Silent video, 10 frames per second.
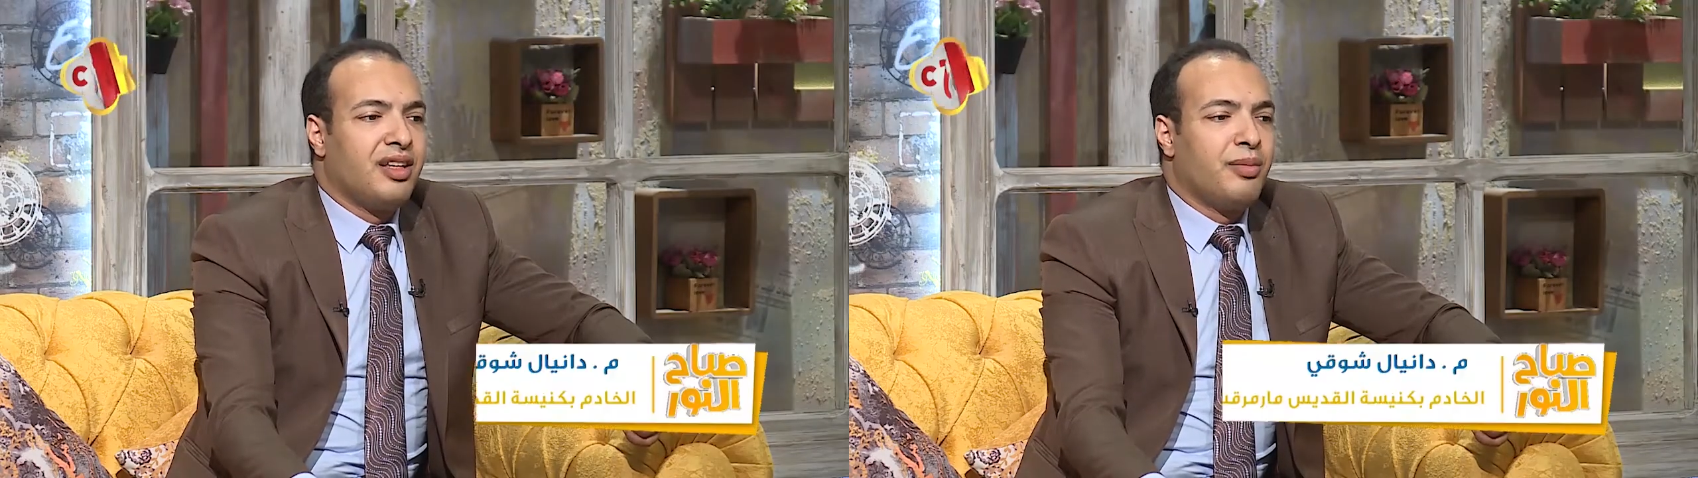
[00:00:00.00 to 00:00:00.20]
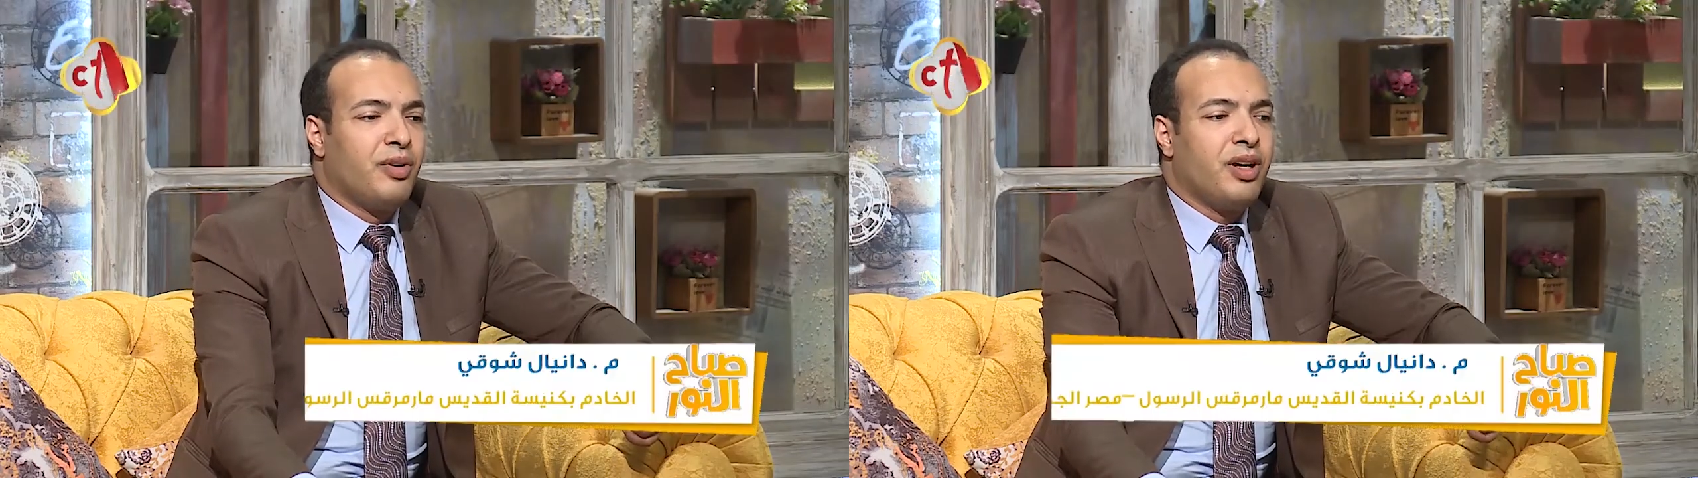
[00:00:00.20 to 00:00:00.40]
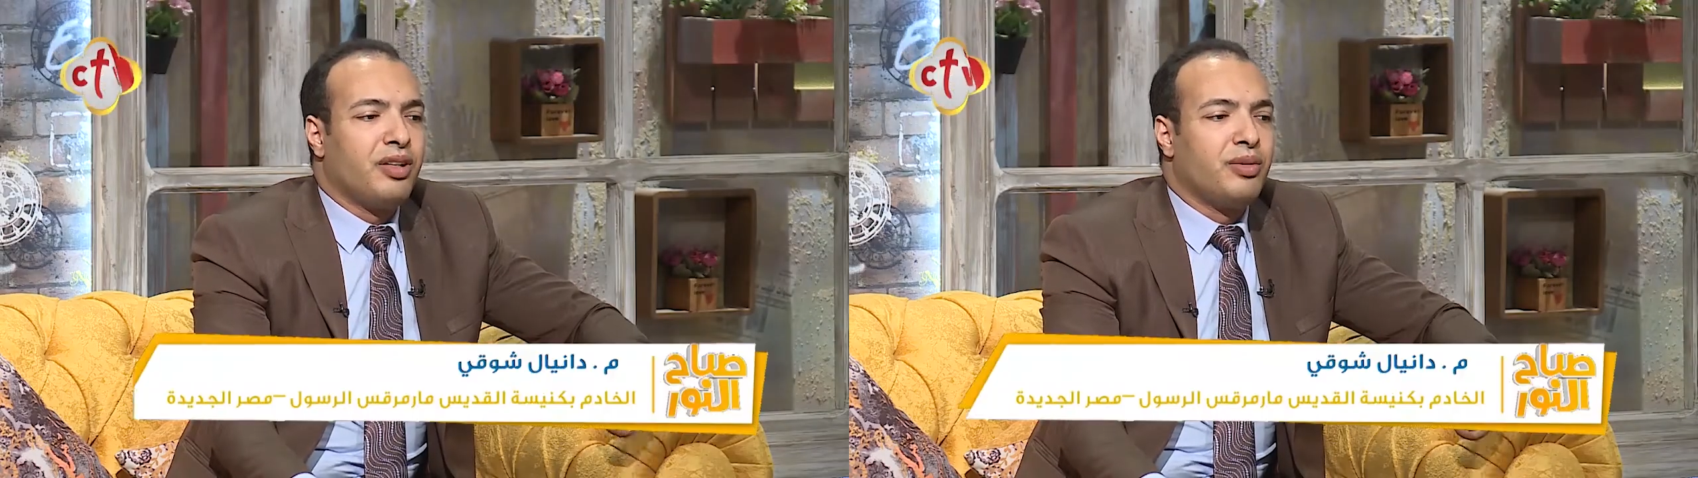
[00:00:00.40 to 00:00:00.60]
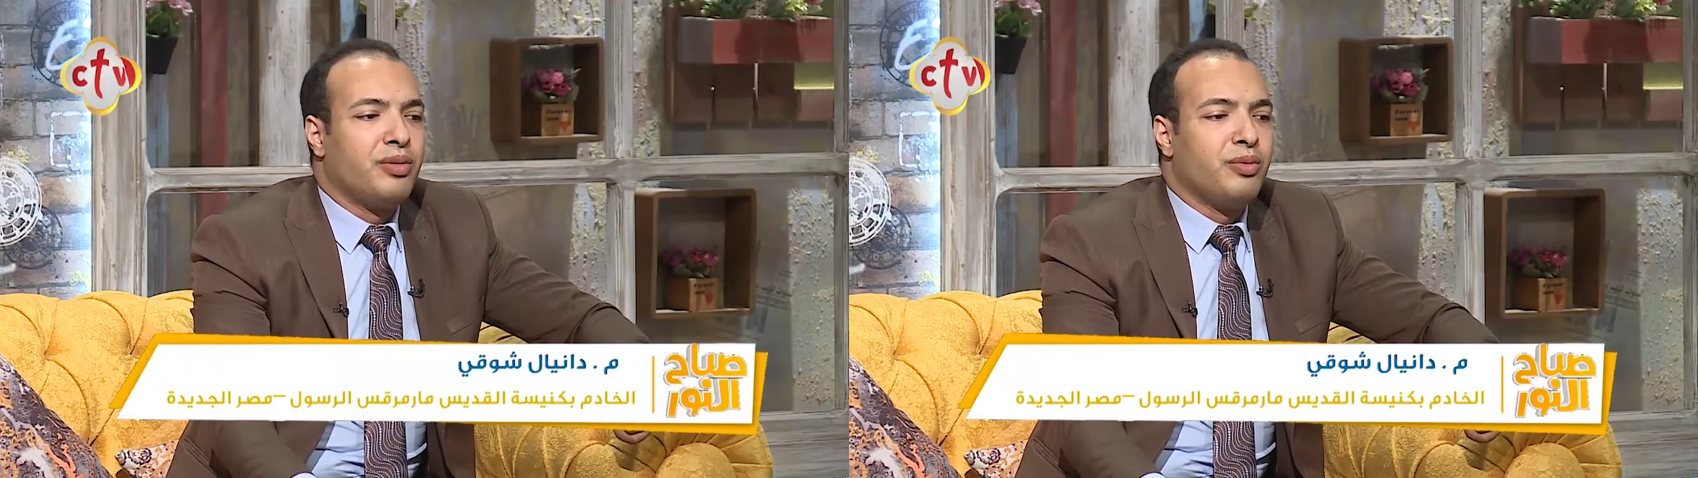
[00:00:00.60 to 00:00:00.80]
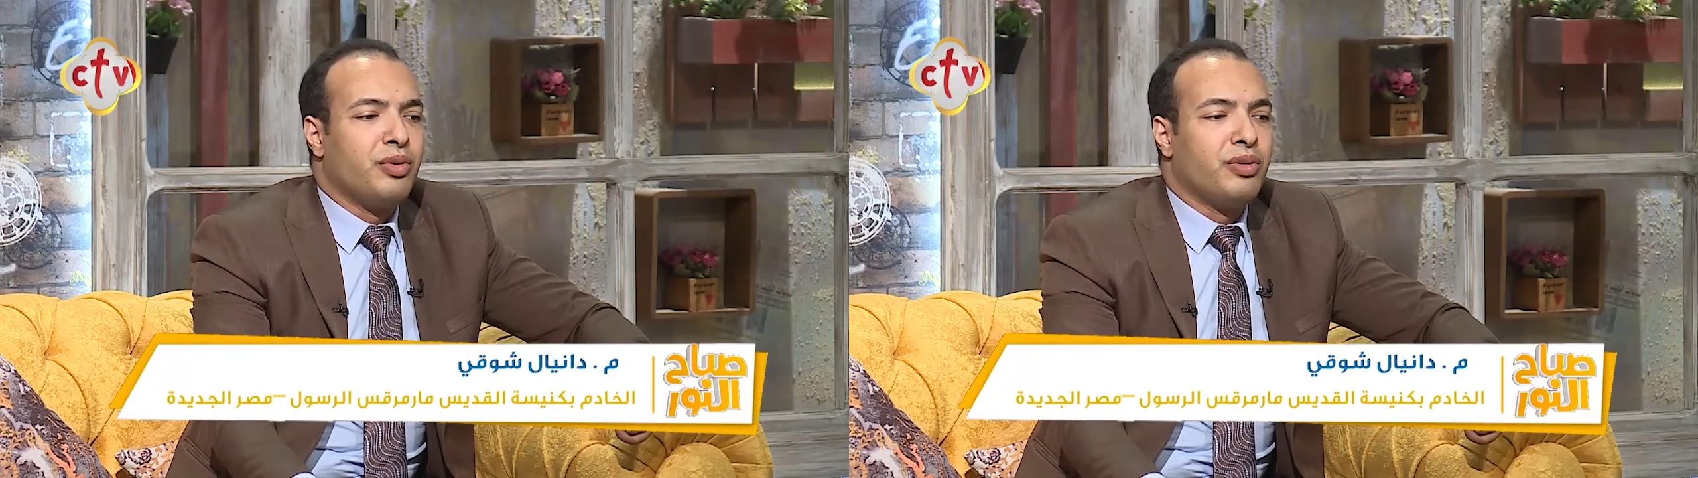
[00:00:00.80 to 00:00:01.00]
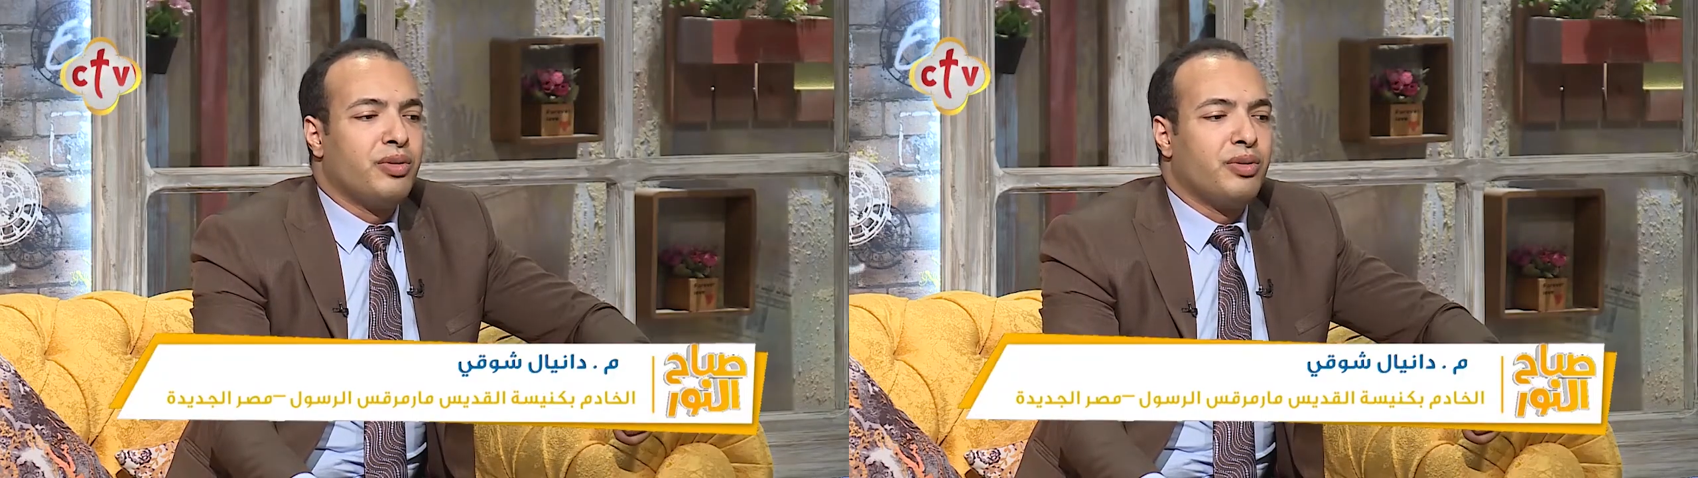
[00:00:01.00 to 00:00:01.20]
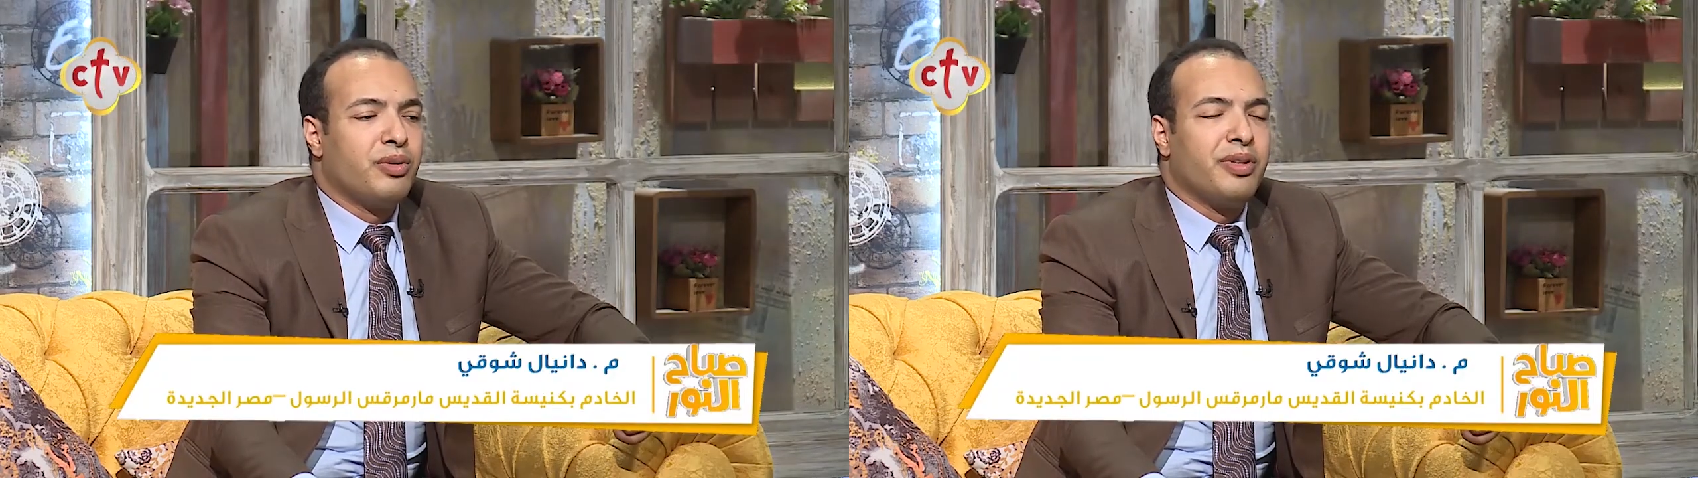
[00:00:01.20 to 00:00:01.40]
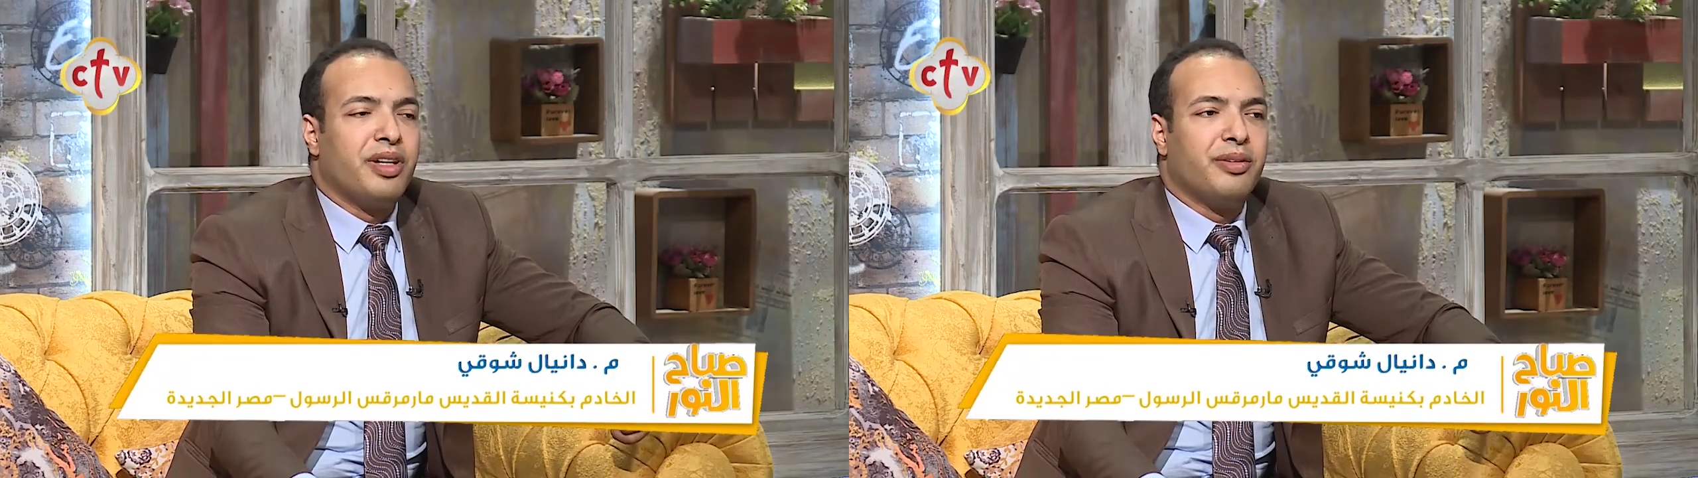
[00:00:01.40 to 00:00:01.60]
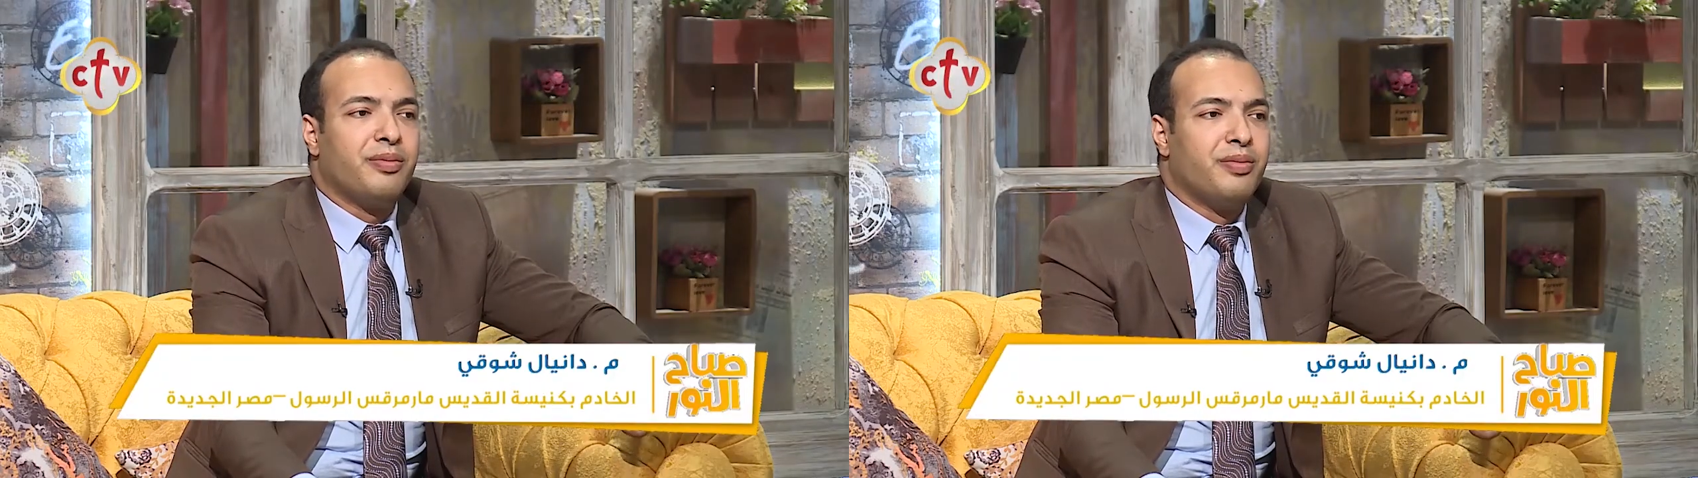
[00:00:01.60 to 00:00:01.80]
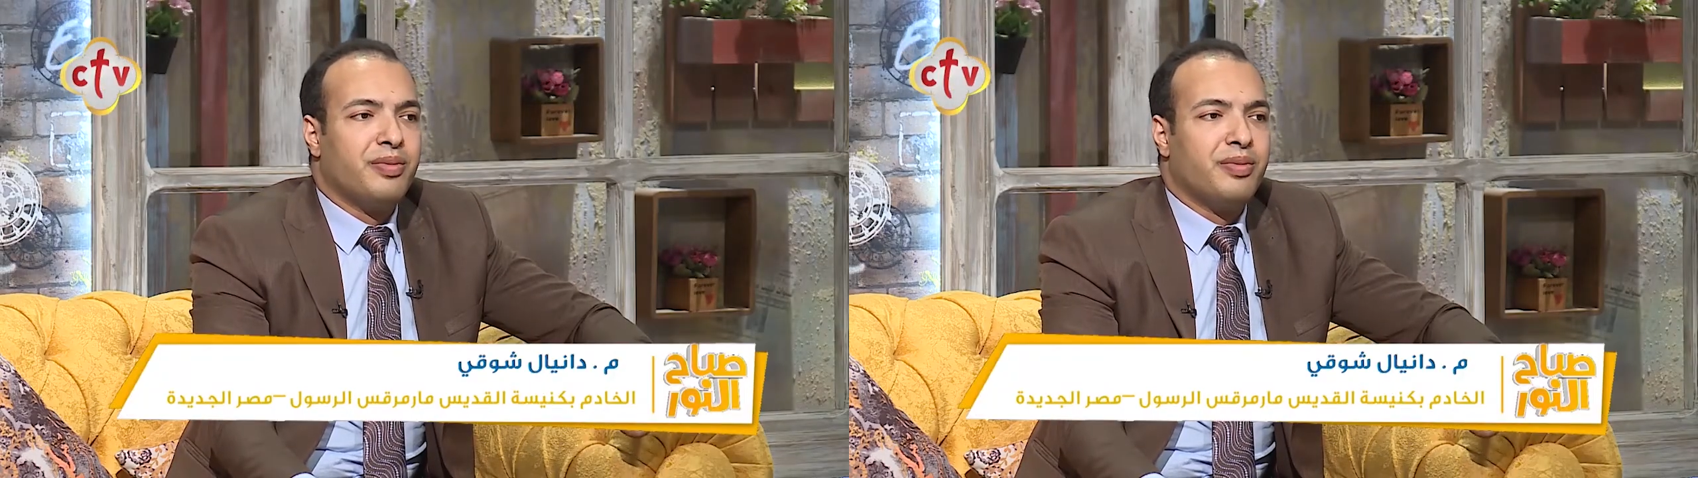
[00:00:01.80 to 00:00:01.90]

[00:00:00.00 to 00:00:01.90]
لما واحد يكون بيقول إن هو بيحب